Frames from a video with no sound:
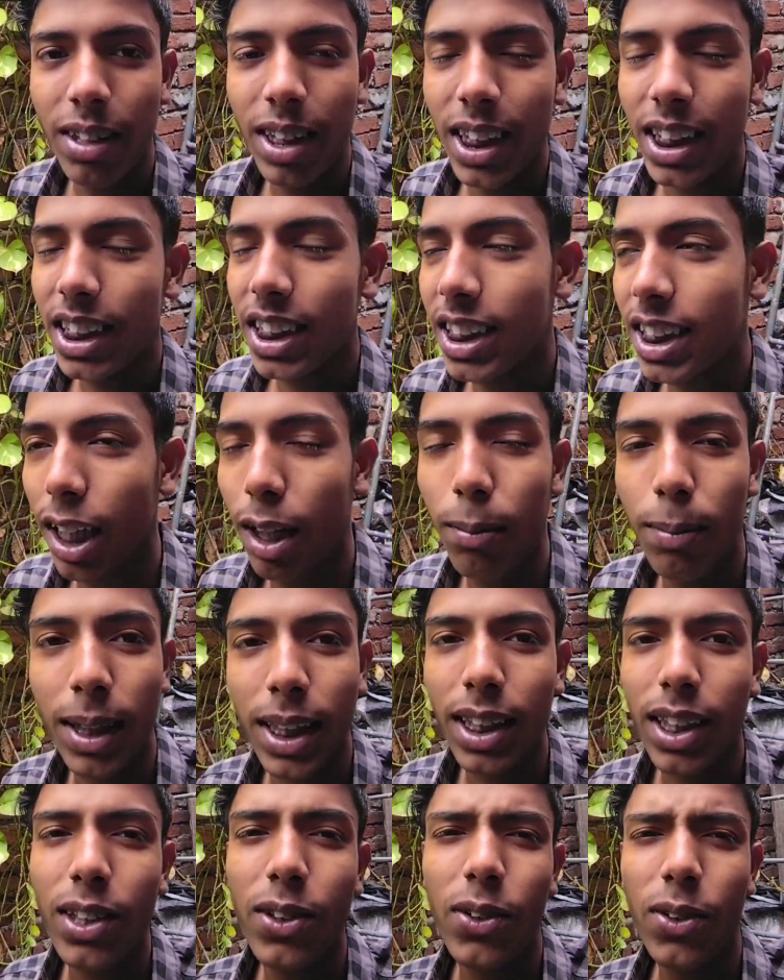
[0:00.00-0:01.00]
अभी नीचे चाय
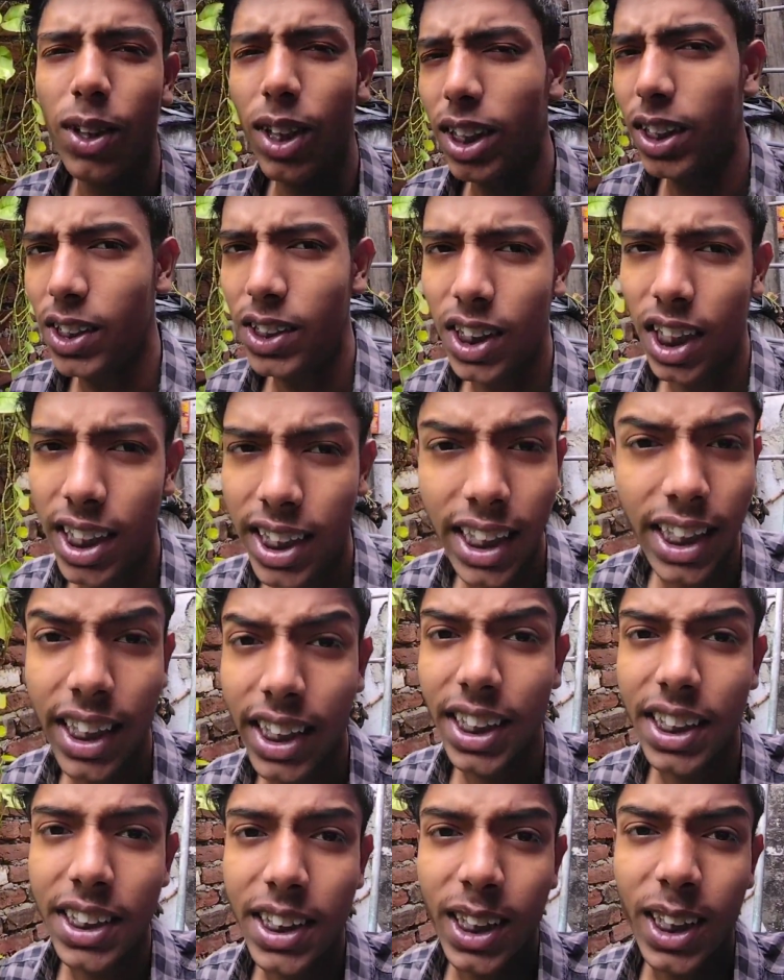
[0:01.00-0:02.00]
बन गई होगी तो चलते
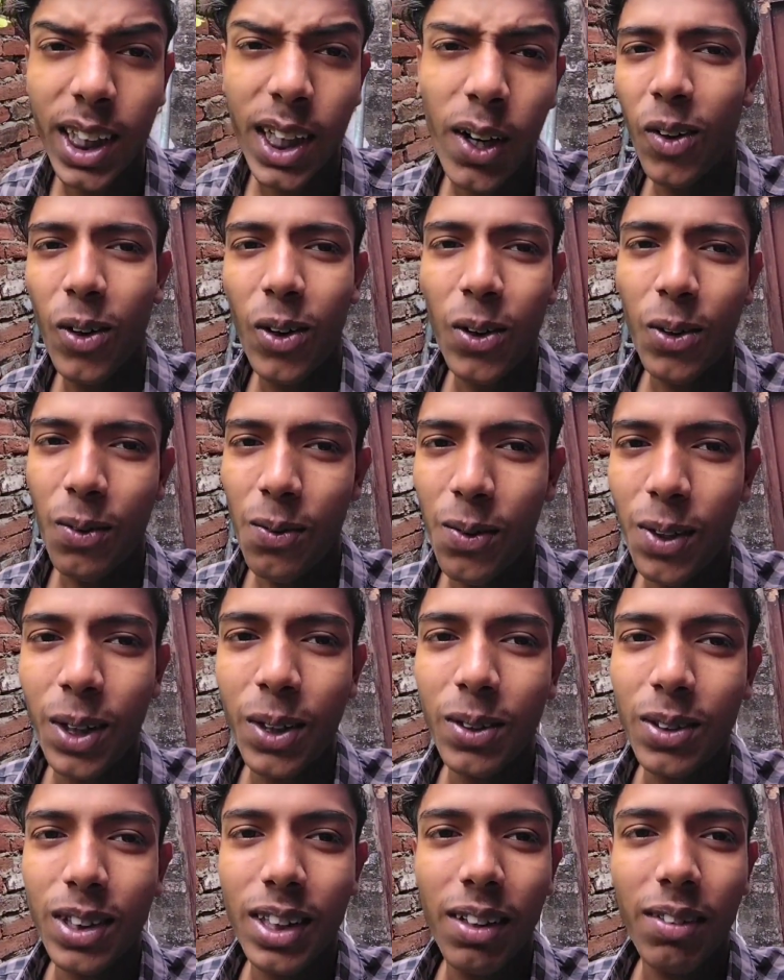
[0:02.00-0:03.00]
हैं नीचे और
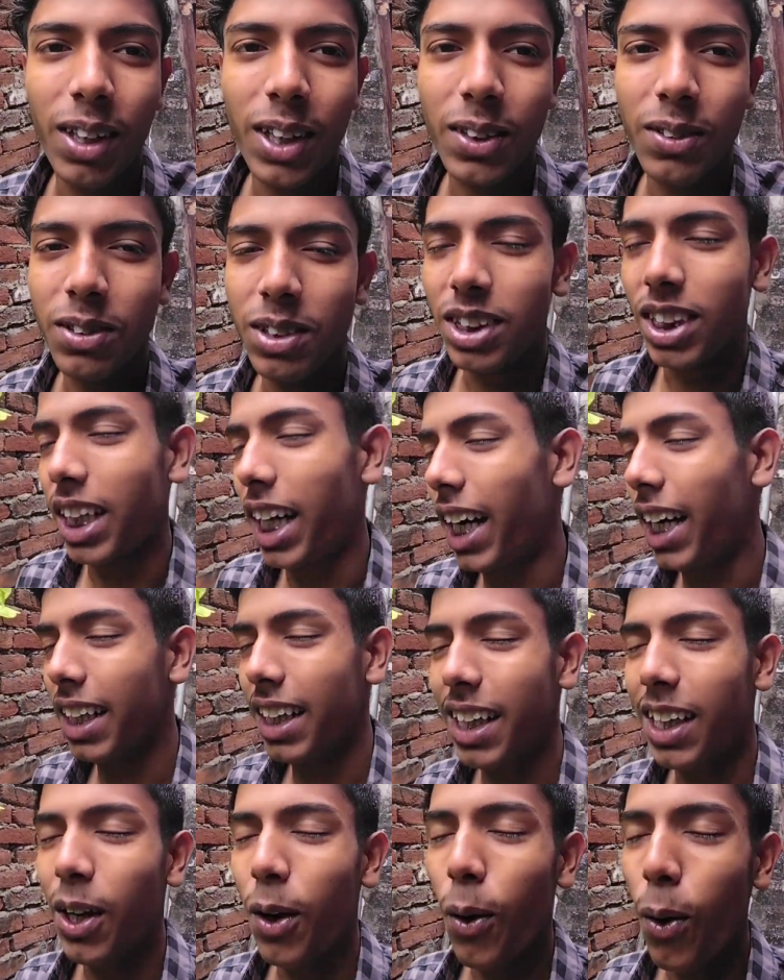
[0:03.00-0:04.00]
फिर उसके बाद कुछ
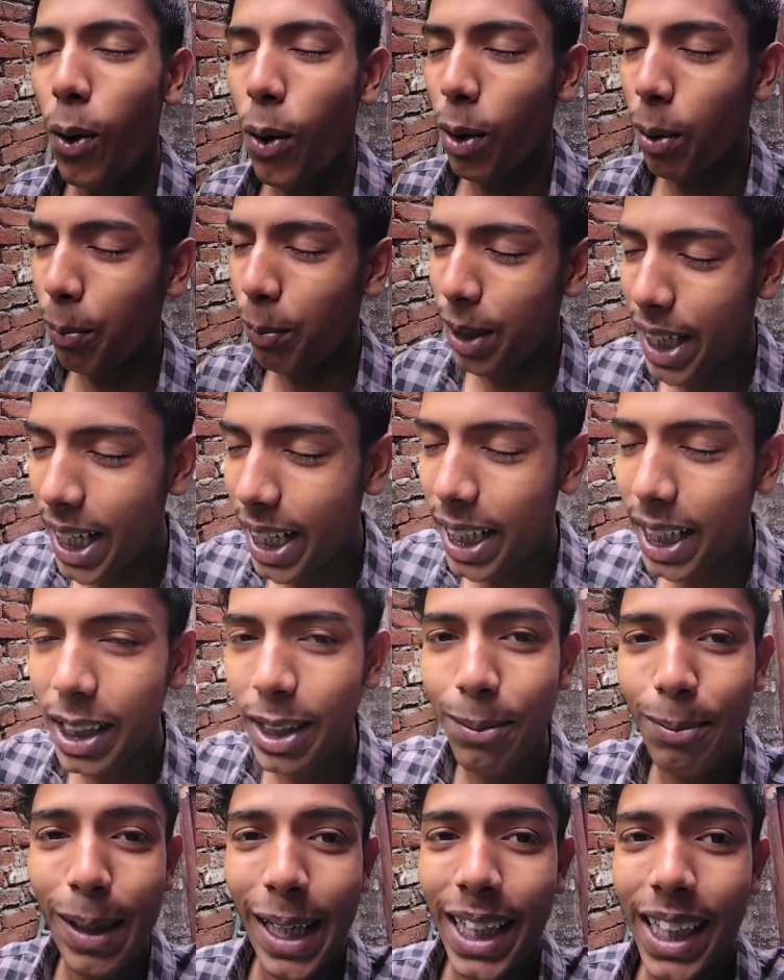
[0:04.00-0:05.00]
खाते हैं और
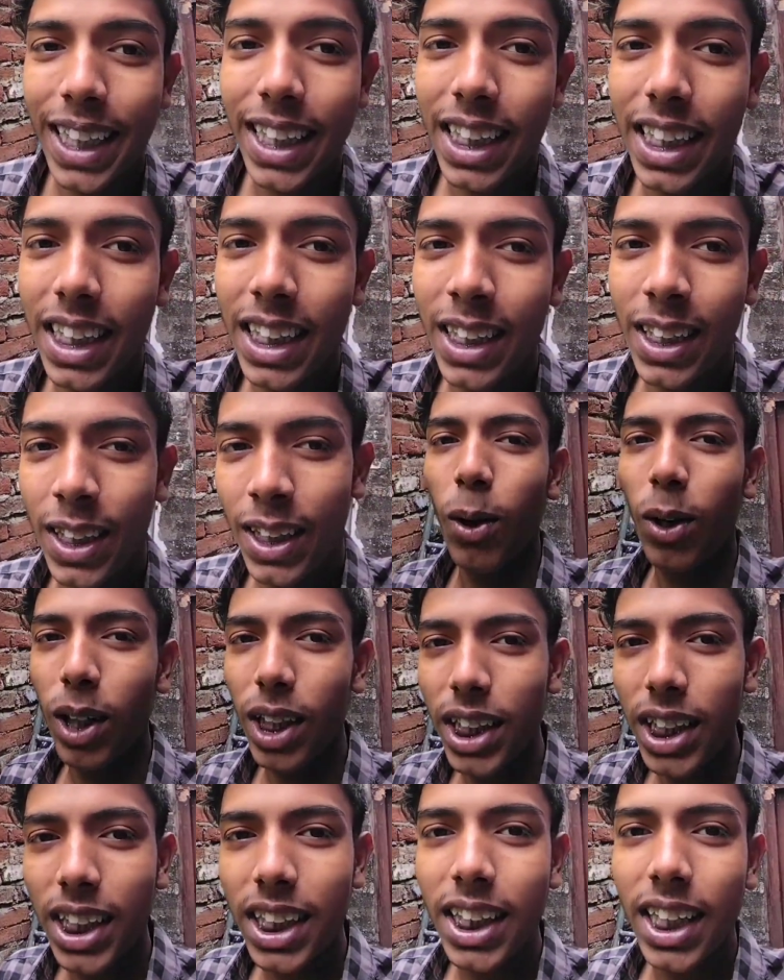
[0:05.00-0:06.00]
डायरेक्ट बैठेंगे
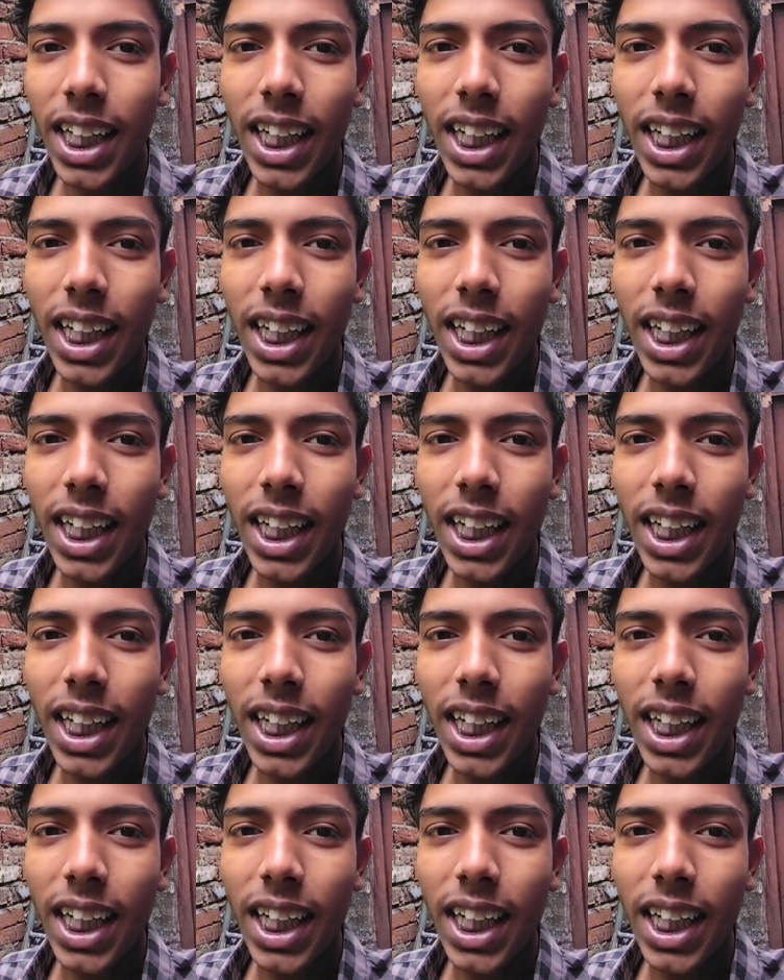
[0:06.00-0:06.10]
ब्लॉग एडिट